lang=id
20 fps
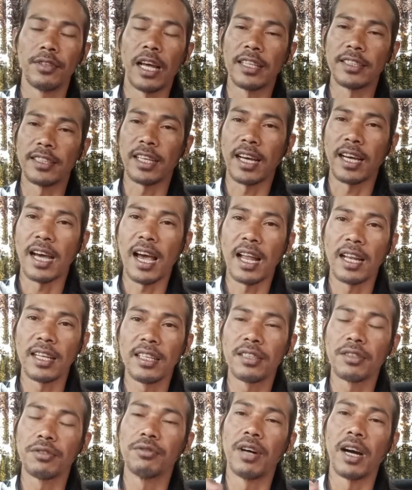sudah
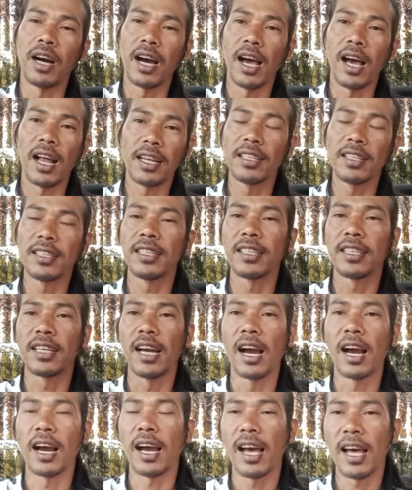sekali, dua kali,
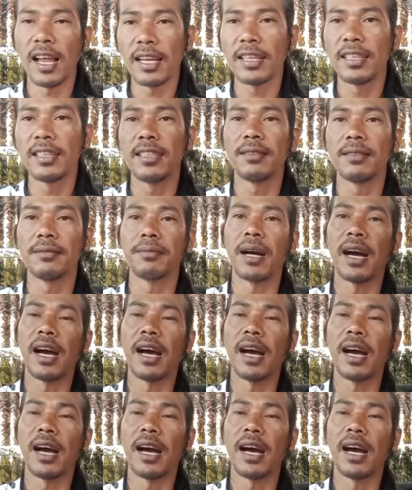tiga kali,